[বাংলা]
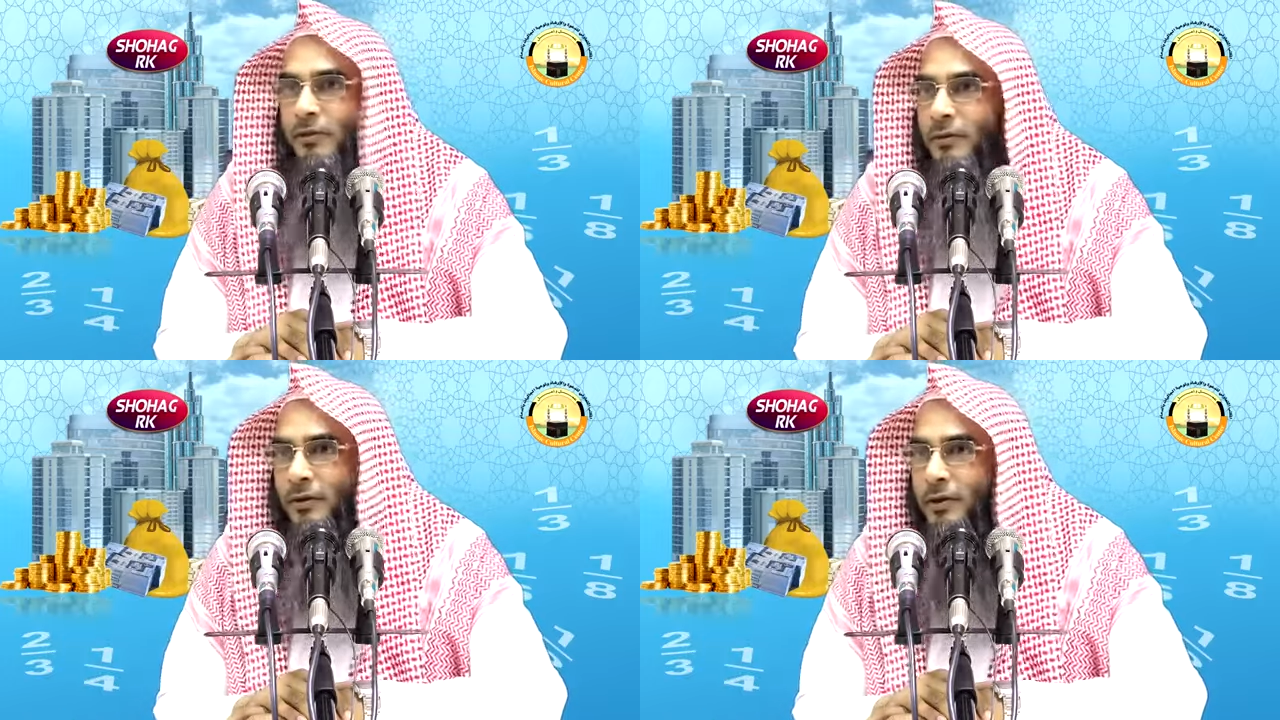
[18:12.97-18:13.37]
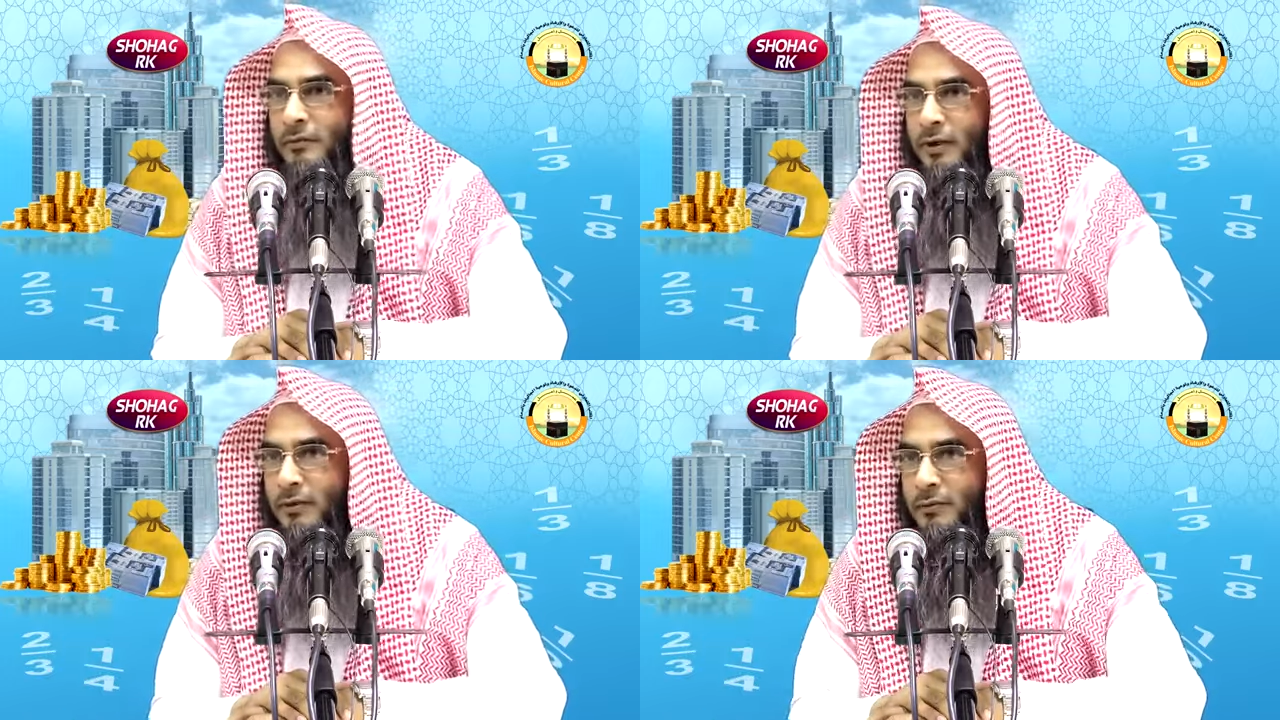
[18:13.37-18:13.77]
বারো দিয়ে ভাগ করা
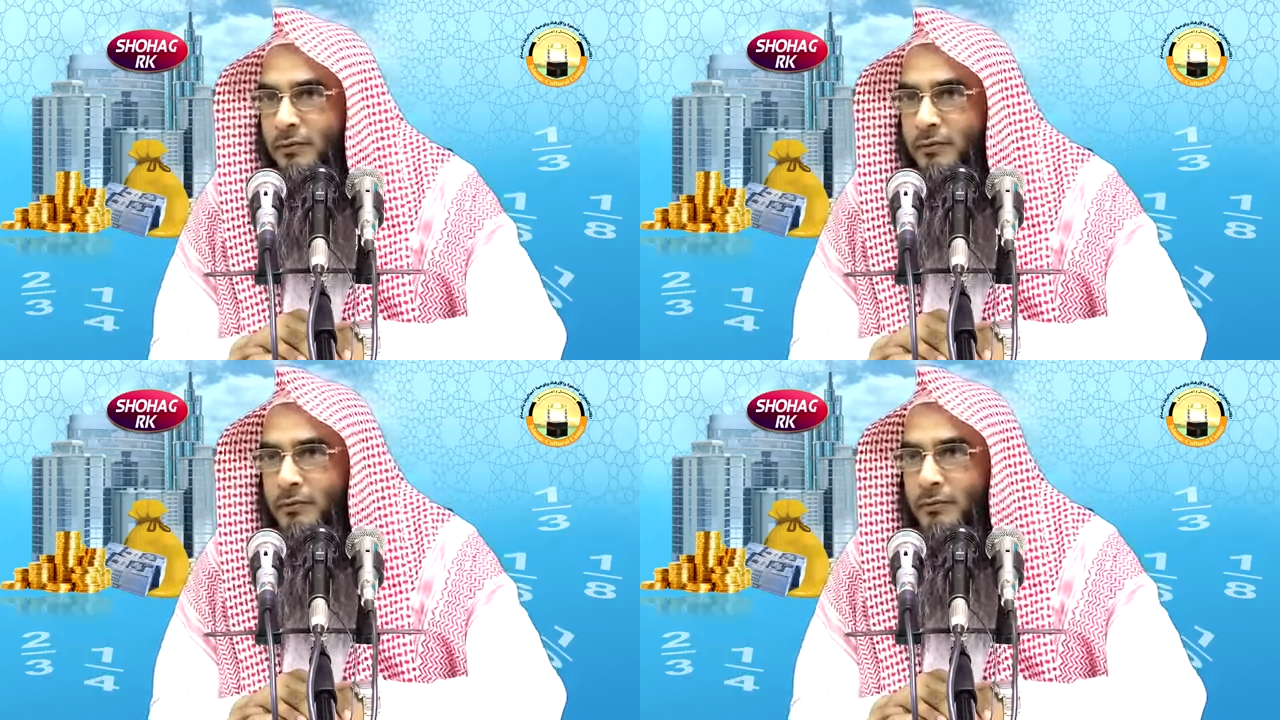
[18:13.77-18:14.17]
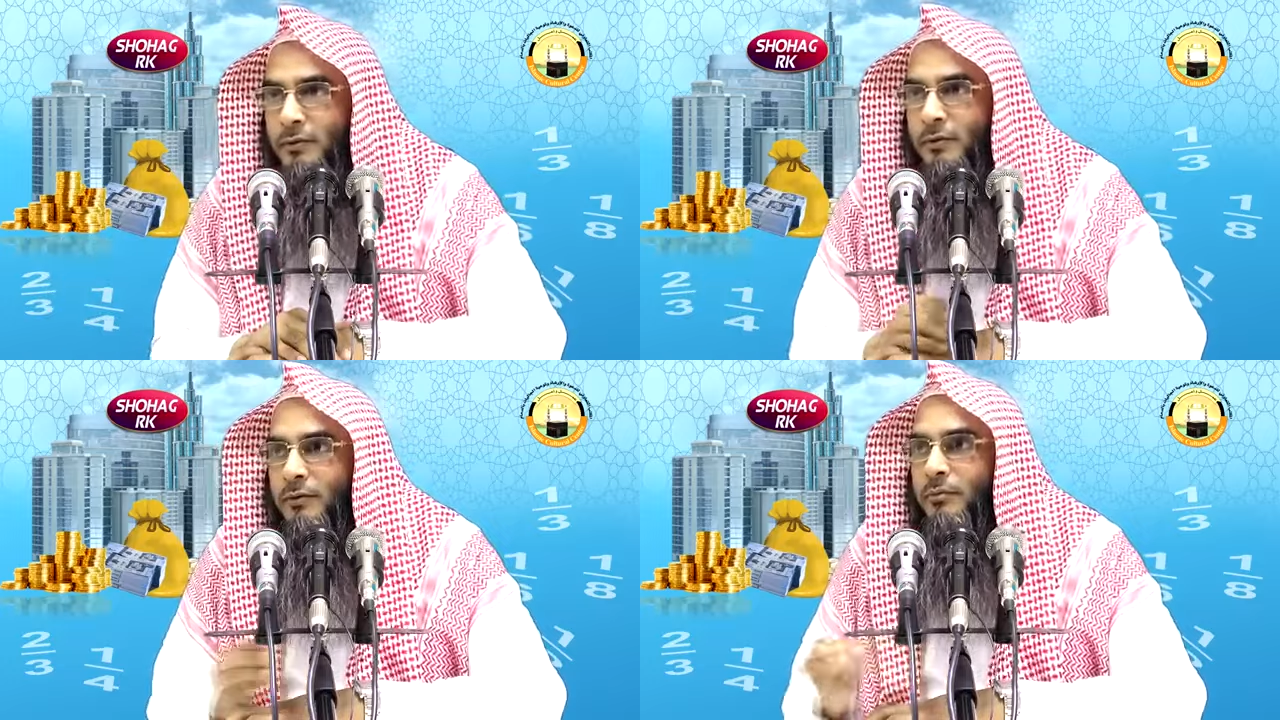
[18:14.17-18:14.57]
যাবে না
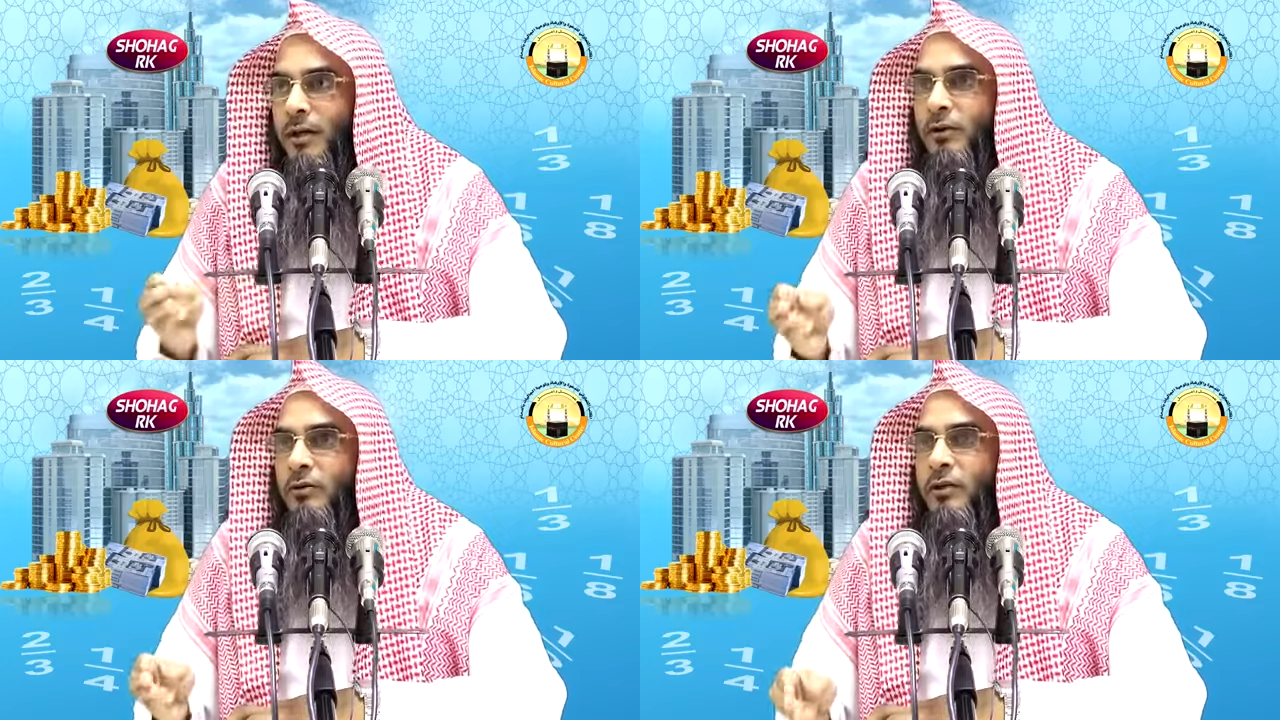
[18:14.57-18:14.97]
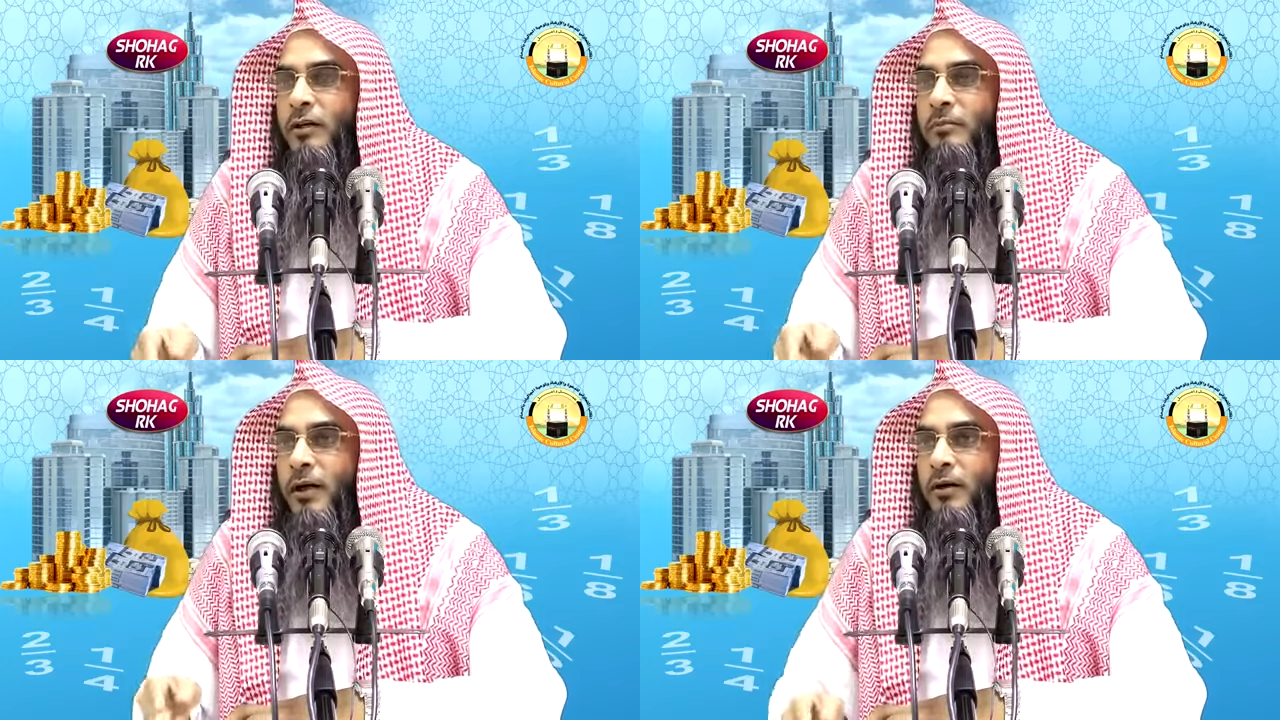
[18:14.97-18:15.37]
বারো
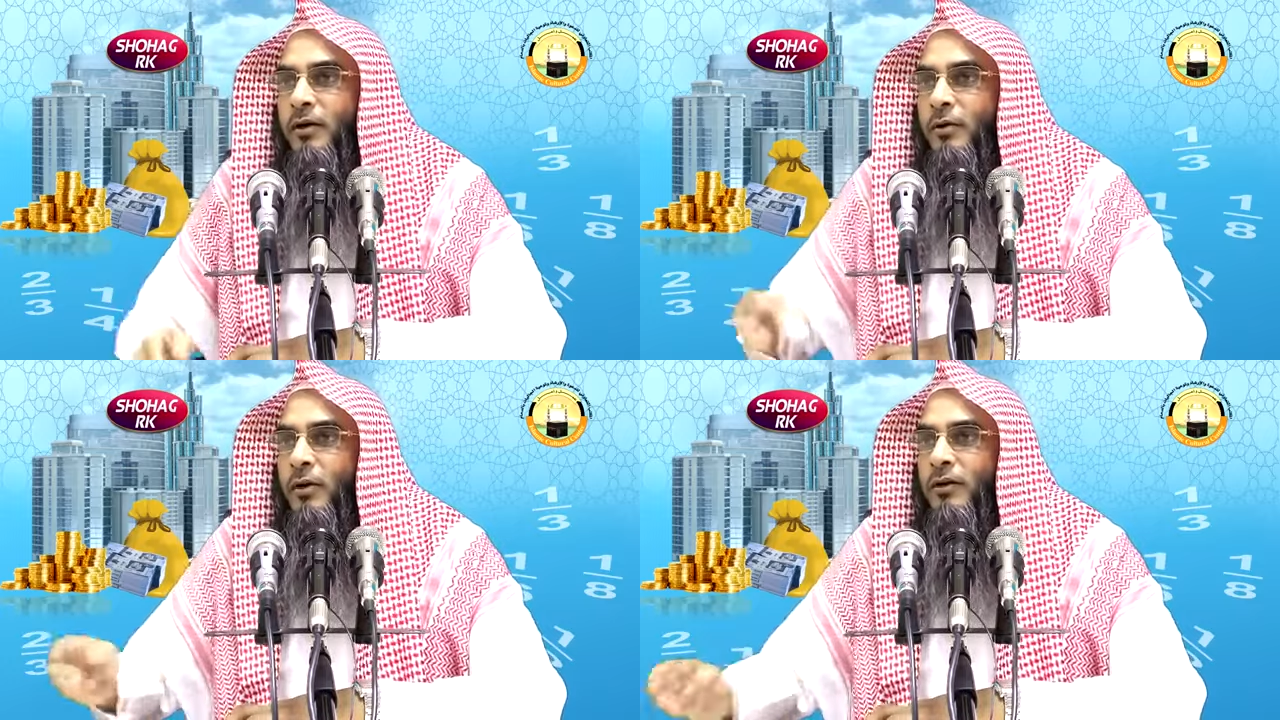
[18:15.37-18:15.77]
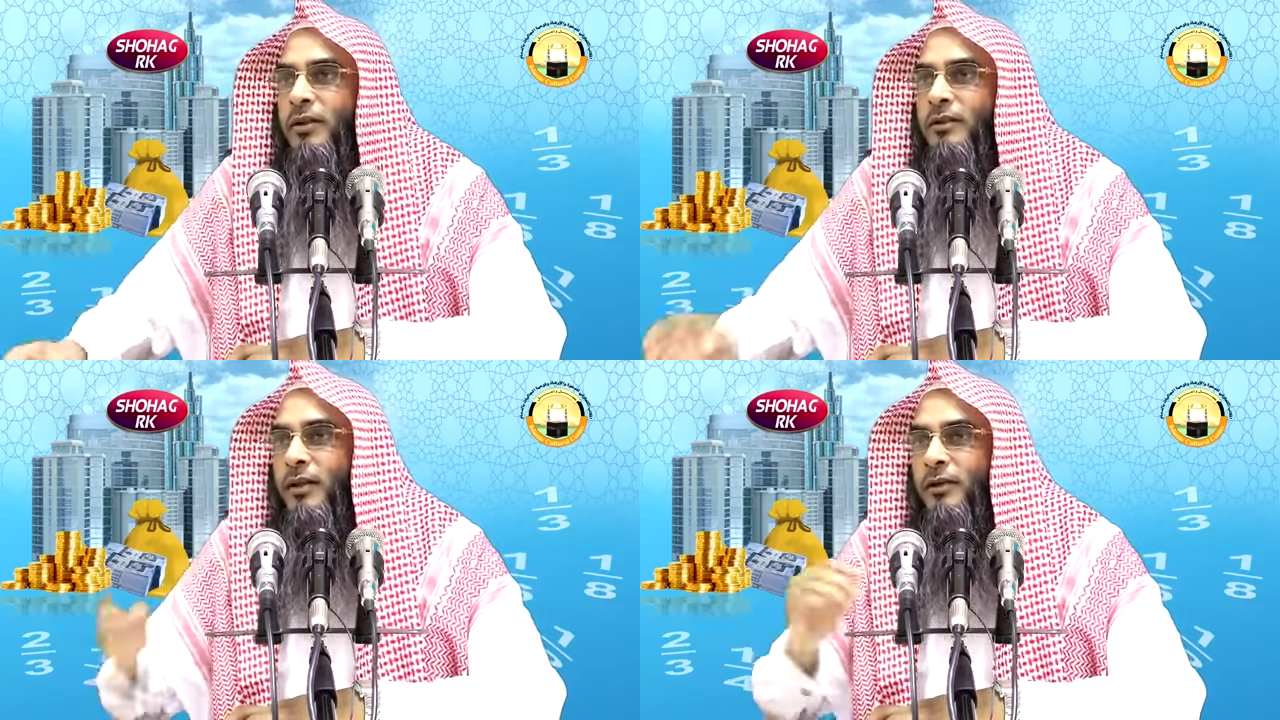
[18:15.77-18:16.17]
দিয়ে ভাগ করে
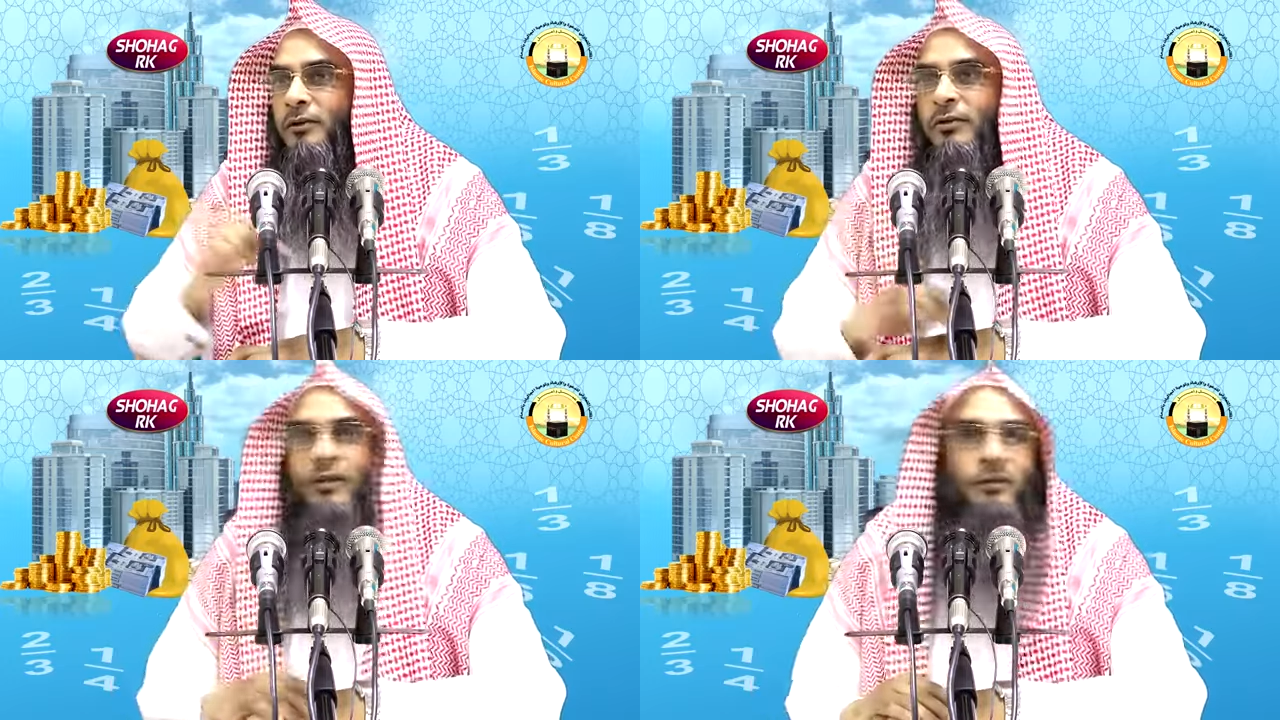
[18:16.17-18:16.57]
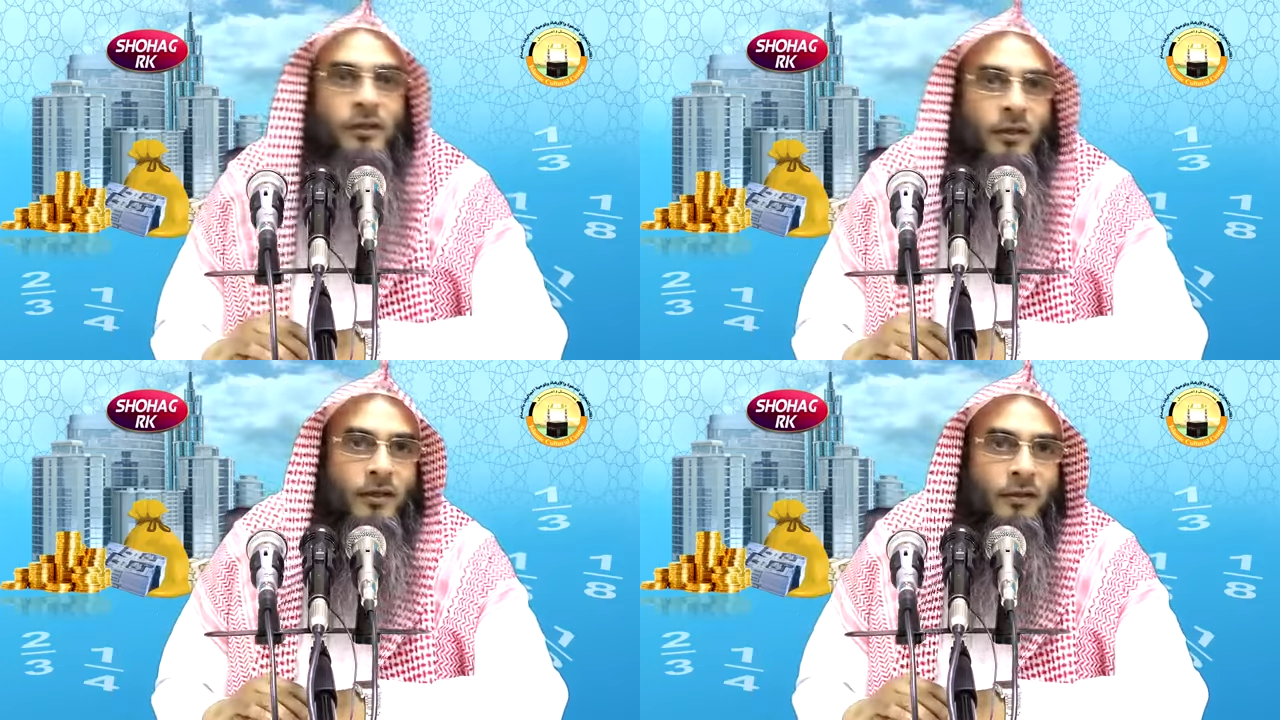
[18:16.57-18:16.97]
অর্ধেক দিলে কত
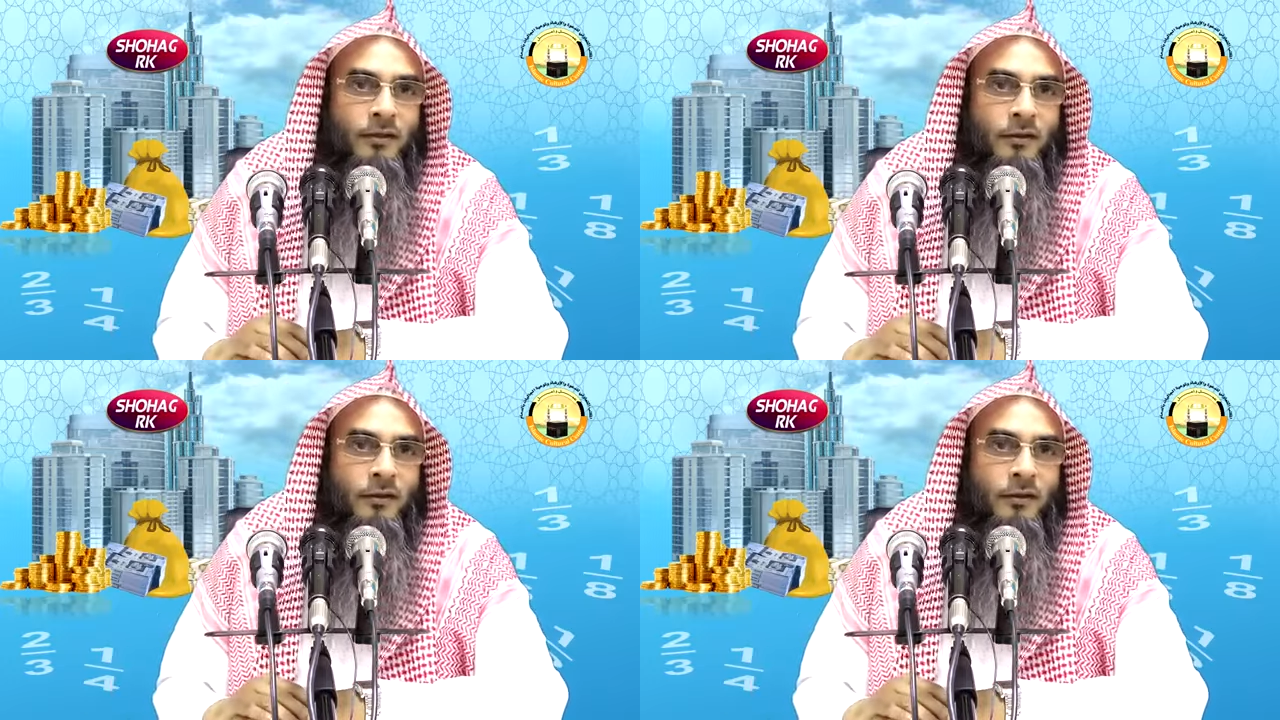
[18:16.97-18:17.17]
দিতে হয়